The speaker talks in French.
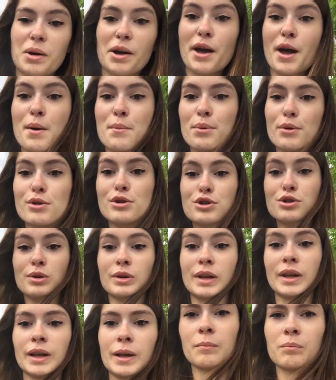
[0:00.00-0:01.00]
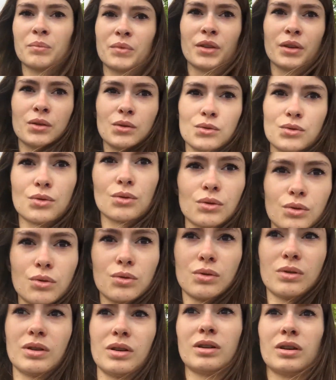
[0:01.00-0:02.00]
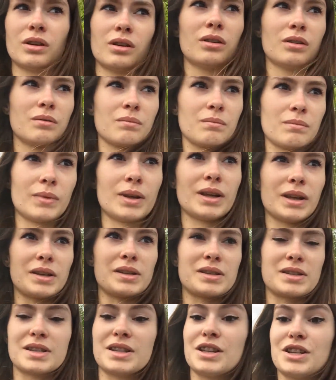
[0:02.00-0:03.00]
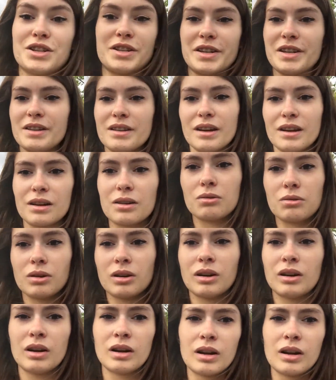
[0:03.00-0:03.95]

m'a un peu choqué sur le coup. Mais c'est génial quoi.